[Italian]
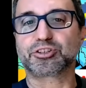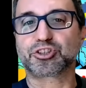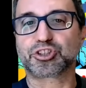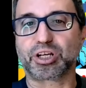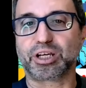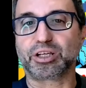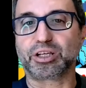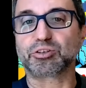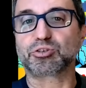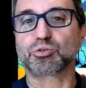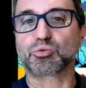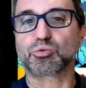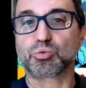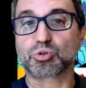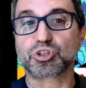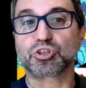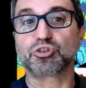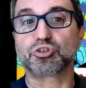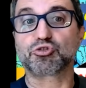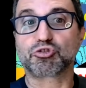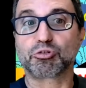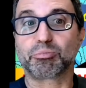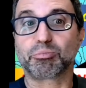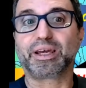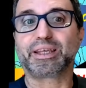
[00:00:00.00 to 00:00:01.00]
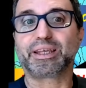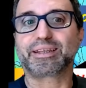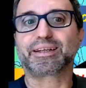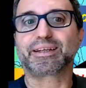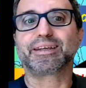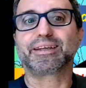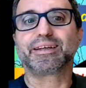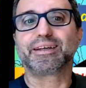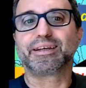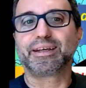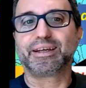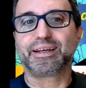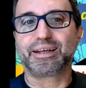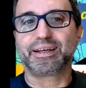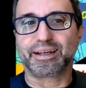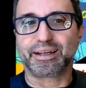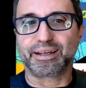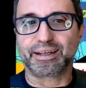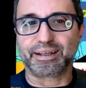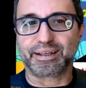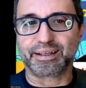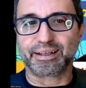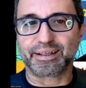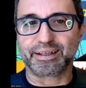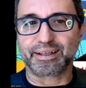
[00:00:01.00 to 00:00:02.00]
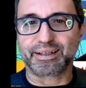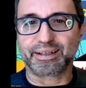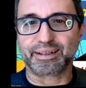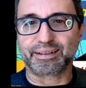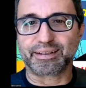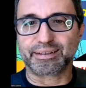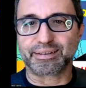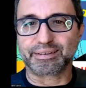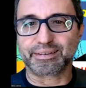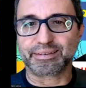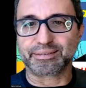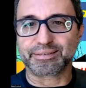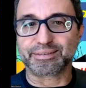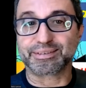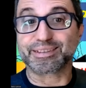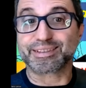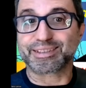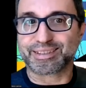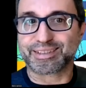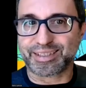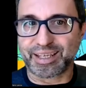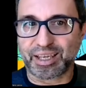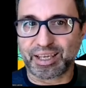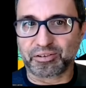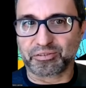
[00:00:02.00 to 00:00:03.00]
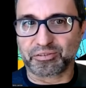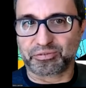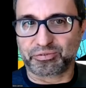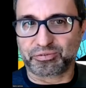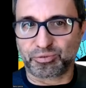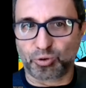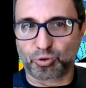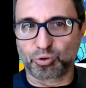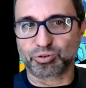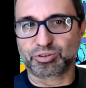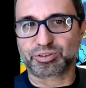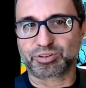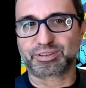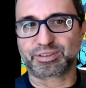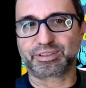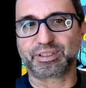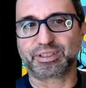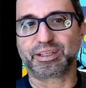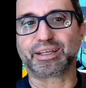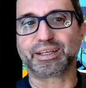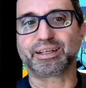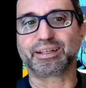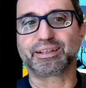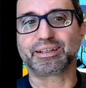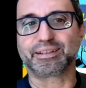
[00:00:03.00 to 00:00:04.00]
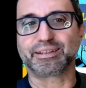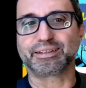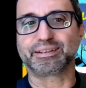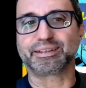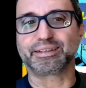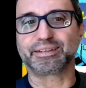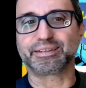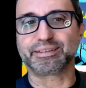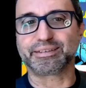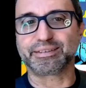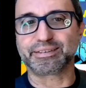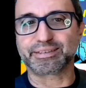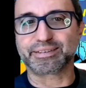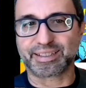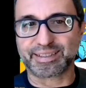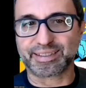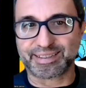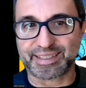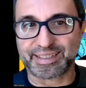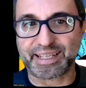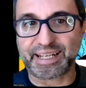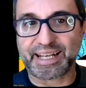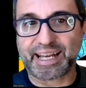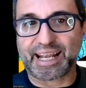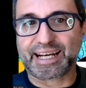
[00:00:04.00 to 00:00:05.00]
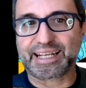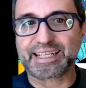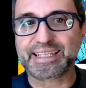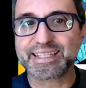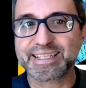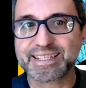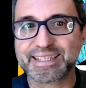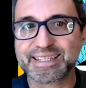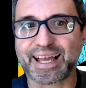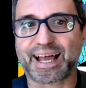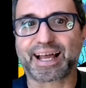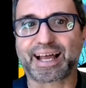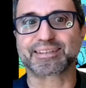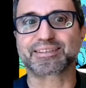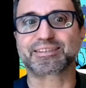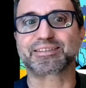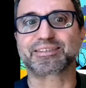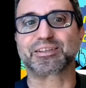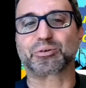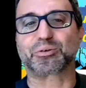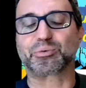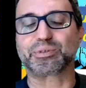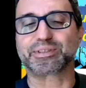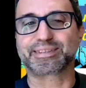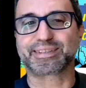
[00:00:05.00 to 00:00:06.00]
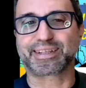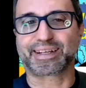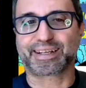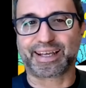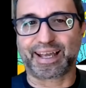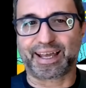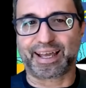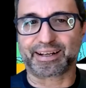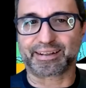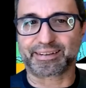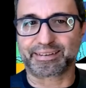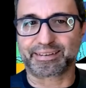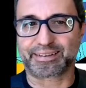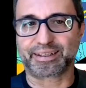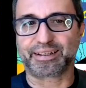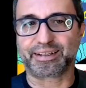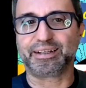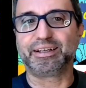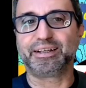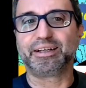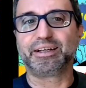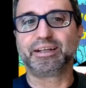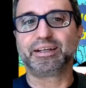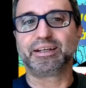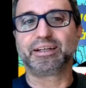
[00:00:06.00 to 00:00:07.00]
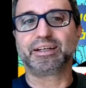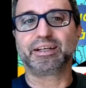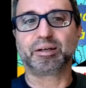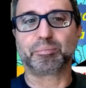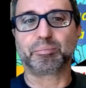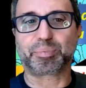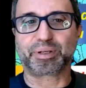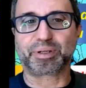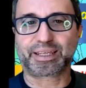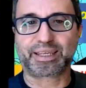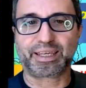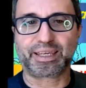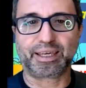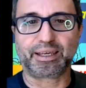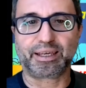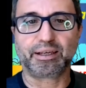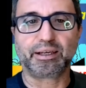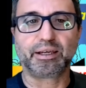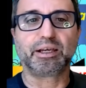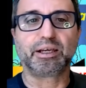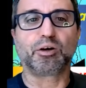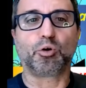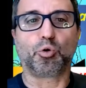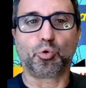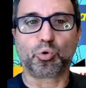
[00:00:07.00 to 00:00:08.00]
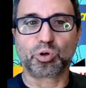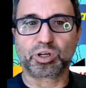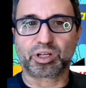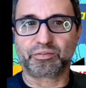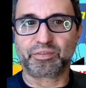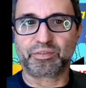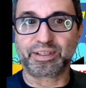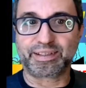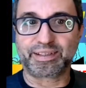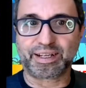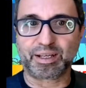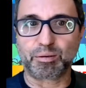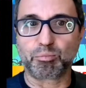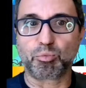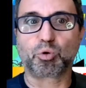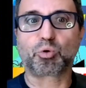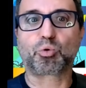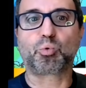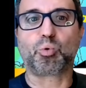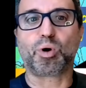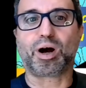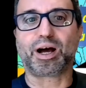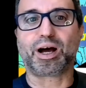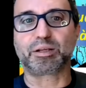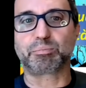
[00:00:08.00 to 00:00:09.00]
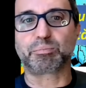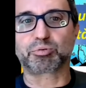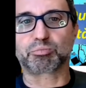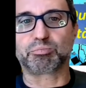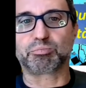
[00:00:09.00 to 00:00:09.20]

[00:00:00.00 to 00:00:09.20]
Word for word: 100-200 metri, eh, se fosse, se si realizzasse questa carta, perché ora vedremo quali